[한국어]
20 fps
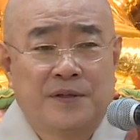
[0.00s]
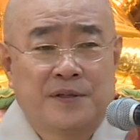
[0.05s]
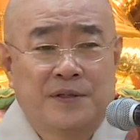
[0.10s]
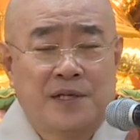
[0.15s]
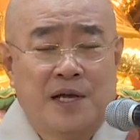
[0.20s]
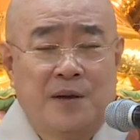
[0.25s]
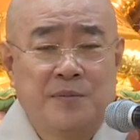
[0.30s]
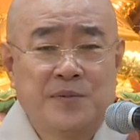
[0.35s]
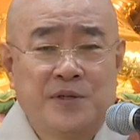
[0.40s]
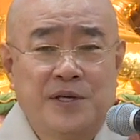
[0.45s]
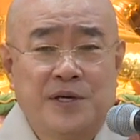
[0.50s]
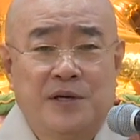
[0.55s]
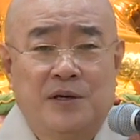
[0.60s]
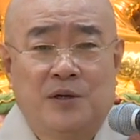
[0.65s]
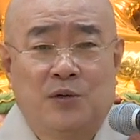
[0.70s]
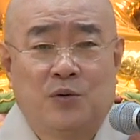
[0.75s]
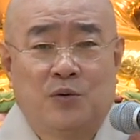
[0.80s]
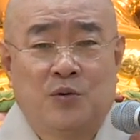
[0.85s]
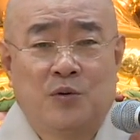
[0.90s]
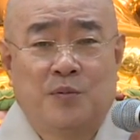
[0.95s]

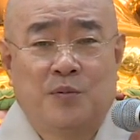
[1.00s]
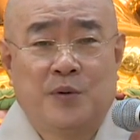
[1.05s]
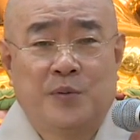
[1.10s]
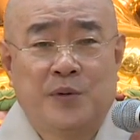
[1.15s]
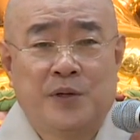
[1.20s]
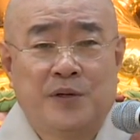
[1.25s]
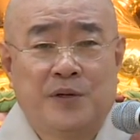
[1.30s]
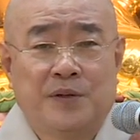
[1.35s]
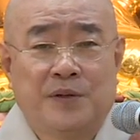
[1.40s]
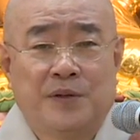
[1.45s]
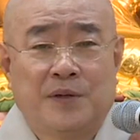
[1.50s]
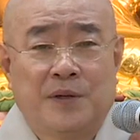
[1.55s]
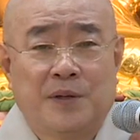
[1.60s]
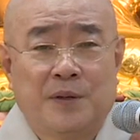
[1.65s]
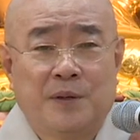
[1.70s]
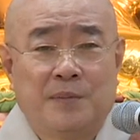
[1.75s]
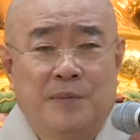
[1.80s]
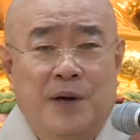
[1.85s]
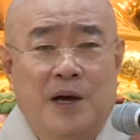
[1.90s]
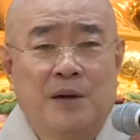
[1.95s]
3세를 어, 놓고 보면은
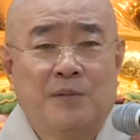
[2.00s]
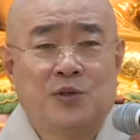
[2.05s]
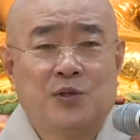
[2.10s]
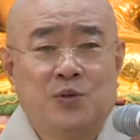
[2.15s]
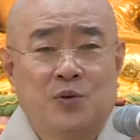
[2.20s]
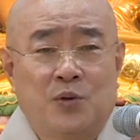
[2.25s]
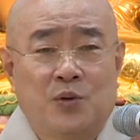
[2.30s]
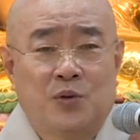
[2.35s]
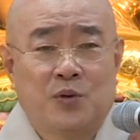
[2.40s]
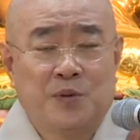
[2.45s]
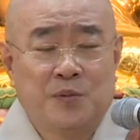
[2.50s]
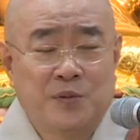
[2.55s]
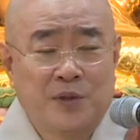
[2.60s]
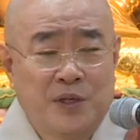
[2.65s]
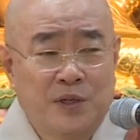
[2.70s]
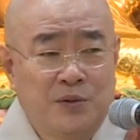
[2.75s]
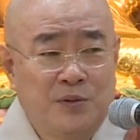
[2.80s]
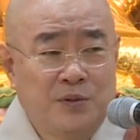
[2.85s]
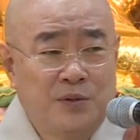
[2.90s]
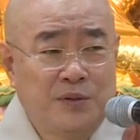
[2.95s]
마음이 조금
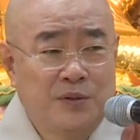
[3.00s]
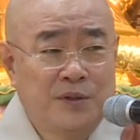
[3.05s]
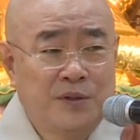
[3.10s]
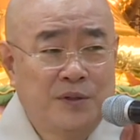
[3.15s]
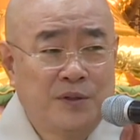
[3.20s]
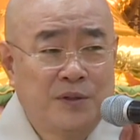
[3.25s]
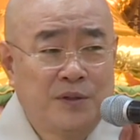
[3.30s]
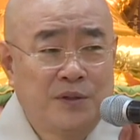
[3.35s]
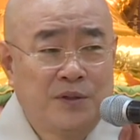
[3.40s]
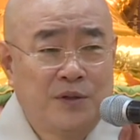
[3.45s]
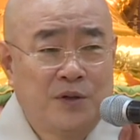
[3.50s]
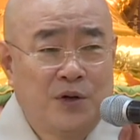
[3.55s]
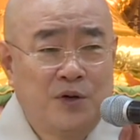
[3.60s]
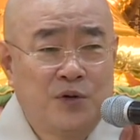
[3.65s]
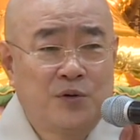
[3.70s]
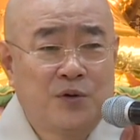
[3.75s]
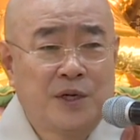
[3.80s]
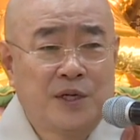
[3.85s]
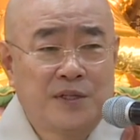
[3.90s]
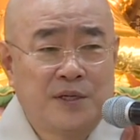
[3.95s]
그래도
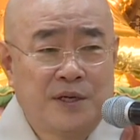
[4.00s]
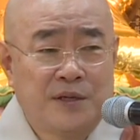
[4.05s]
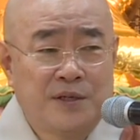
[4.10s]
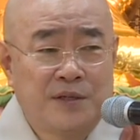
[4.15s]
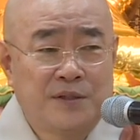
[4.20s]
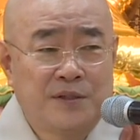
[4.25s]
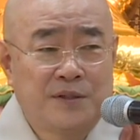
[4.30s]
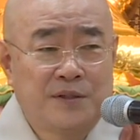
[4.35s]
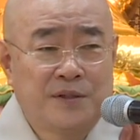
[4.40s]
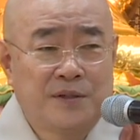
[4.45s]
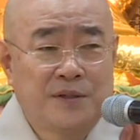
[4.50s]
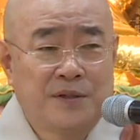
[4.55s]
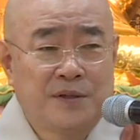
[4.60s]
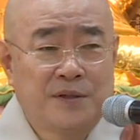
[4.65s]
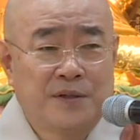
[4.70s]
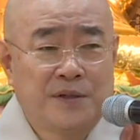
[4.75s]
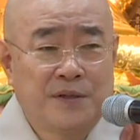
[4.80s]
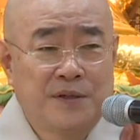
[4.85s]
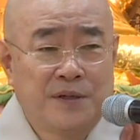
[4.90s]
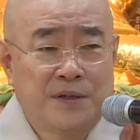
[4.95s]
여유가 생기죠.
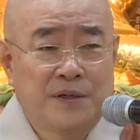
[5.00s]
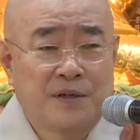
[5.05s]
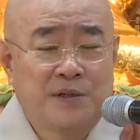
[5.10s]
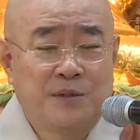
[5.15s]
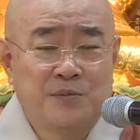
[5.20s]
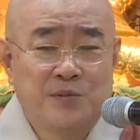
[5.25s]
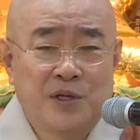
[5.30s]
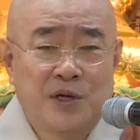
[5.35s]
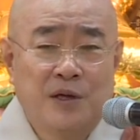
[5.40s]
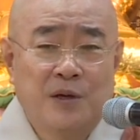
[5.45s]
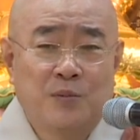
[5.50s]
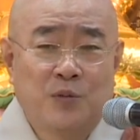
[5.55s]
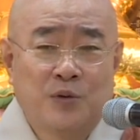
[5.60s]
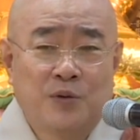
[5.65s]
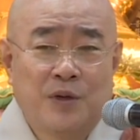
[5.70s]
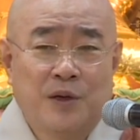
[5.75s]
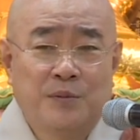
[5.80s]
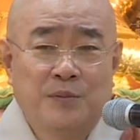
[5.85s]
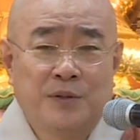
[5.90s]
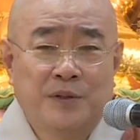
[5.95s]
아, 금생에
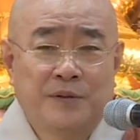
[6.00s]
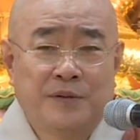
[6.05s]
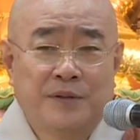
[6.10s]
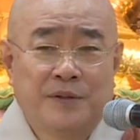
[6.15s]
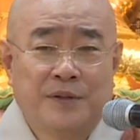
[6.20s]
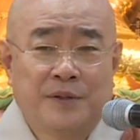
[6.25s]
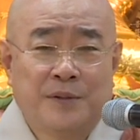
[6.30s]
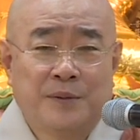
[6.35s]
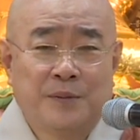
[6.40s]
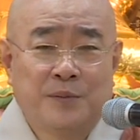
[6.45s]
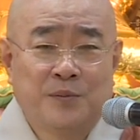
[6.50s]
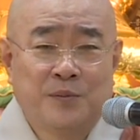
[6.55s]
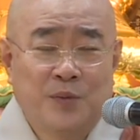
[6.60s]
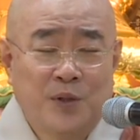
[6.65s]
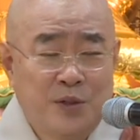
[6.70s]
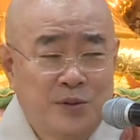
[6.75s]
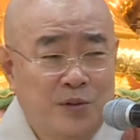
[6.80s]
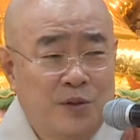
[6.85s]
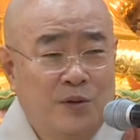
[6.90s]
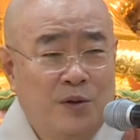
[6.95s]
못하면
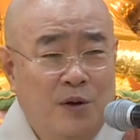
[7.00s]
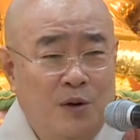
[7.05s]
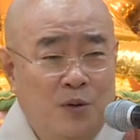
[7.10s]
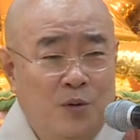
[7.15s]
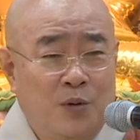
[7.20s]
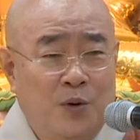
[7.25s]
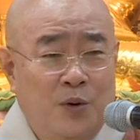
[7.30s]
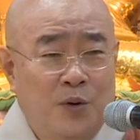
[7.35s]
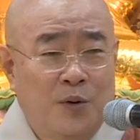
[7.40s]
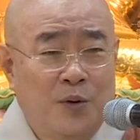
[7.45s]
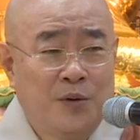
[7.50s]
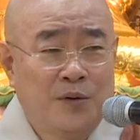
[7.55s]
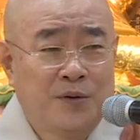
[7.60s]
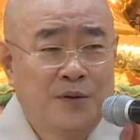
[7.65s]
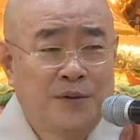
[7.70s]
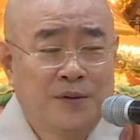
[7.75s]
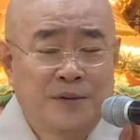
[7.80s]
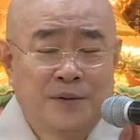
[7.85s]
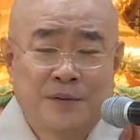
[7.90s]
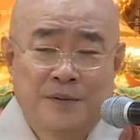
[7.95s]
내 생에 하고
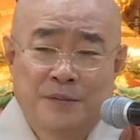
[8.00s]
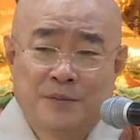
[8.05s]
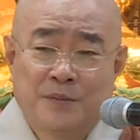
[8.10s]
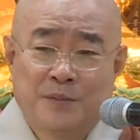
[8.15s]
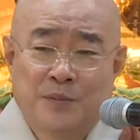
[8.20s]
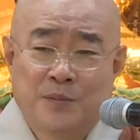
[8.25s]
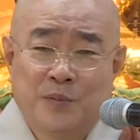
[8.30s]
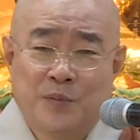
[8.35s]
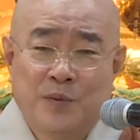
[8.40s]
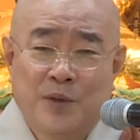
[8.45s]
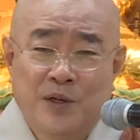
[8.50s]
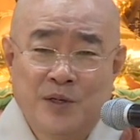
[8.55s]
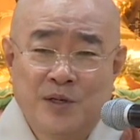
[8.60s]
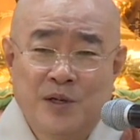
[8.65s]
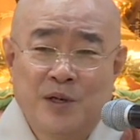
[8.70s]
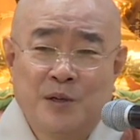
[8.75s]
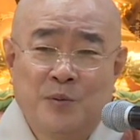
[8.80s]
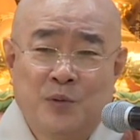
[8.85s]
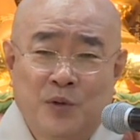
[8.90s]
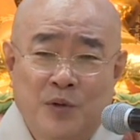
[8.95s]
내
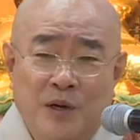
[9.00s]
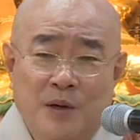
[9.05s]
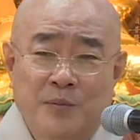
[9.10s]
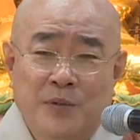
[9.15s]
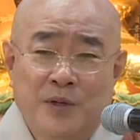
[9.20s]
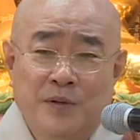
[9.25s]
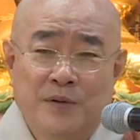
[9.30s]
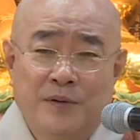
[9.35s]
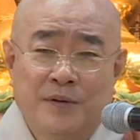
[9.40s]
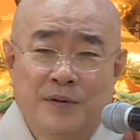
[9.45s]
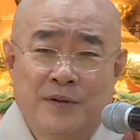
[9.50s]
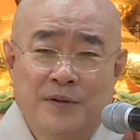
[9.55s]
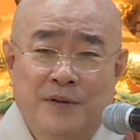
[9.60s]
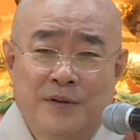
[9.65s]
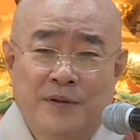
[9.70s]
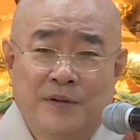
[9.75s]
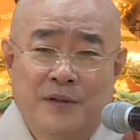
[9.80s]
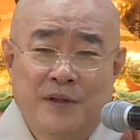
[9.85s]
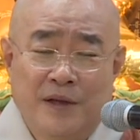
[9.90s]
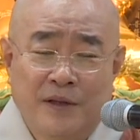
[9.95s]
생에 못하면
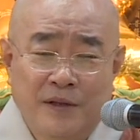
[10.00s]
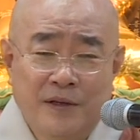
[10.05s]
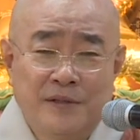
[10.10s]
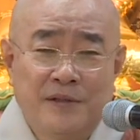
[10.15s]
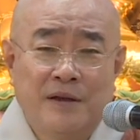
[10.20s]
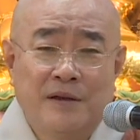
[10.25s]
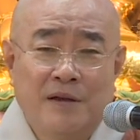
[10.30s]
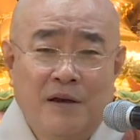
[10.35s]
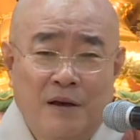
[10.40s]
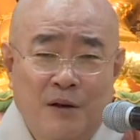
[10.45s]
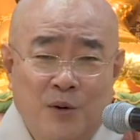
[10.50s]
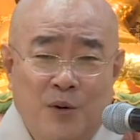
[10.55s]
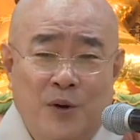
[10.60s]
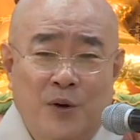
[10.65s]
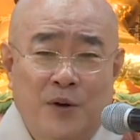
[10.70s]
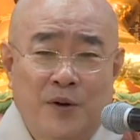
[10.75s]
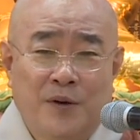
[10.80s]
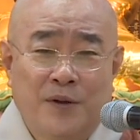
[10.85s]
내내 생에 하고